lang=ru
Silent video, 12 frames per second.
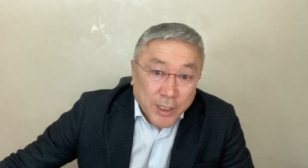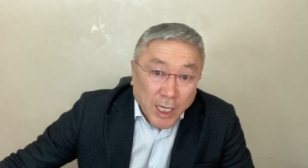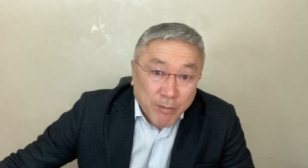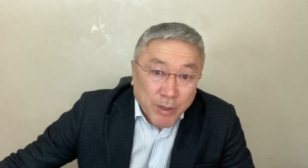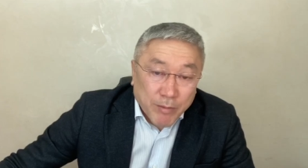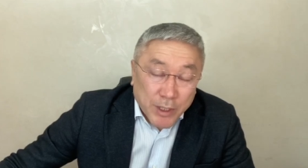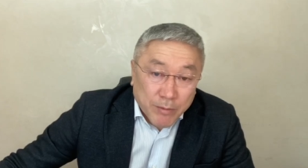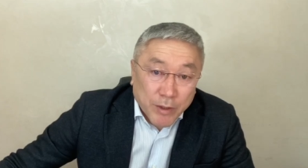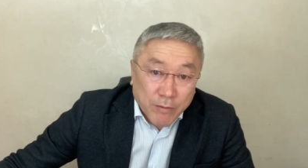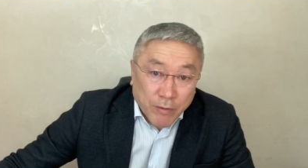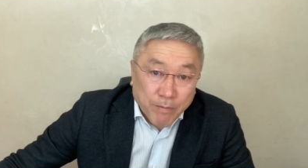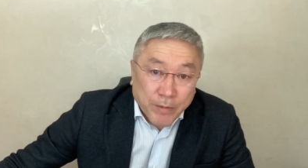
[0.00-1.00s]
сами без
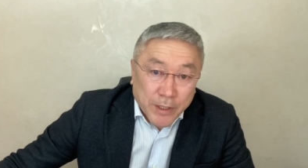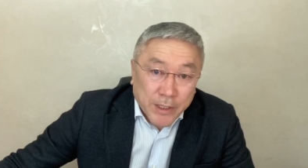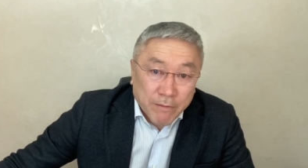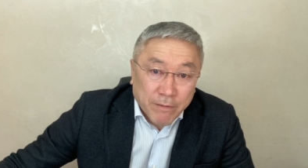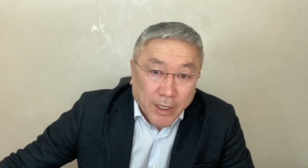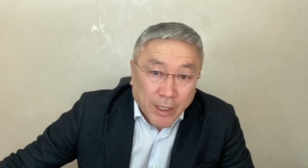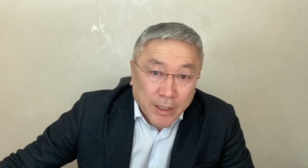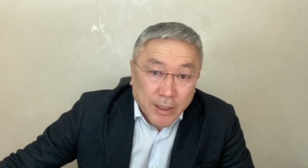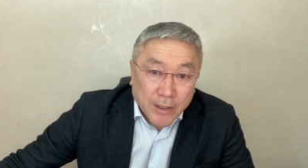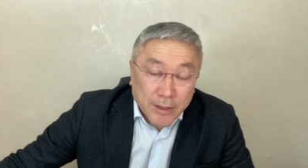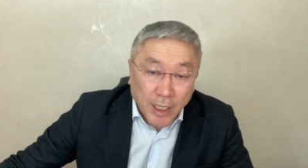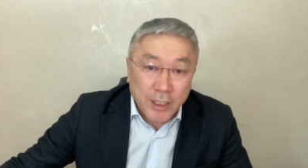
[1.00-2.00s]
моего призыва
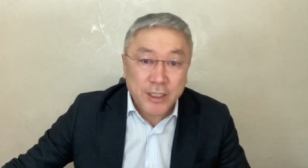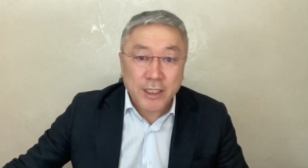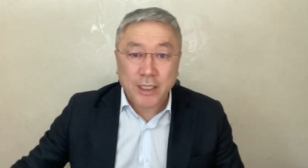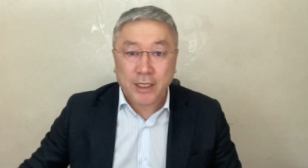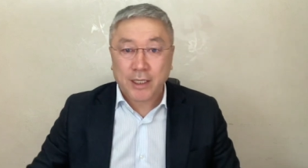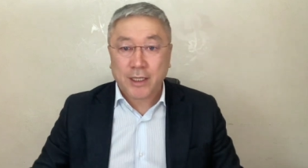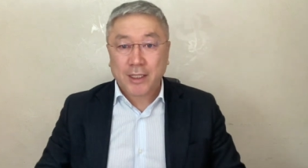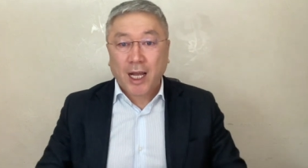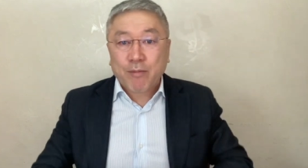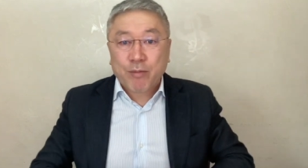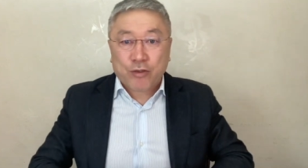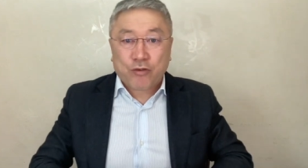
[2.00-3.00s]
должны
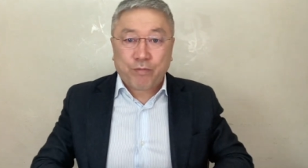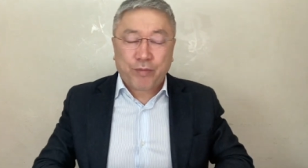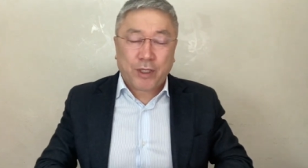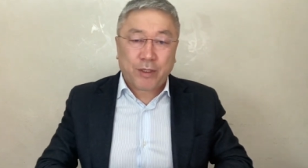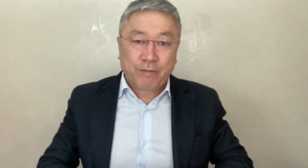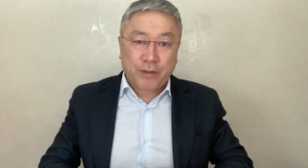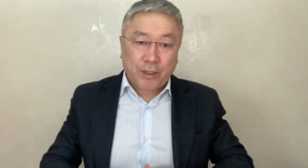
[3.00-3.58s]
так поступить.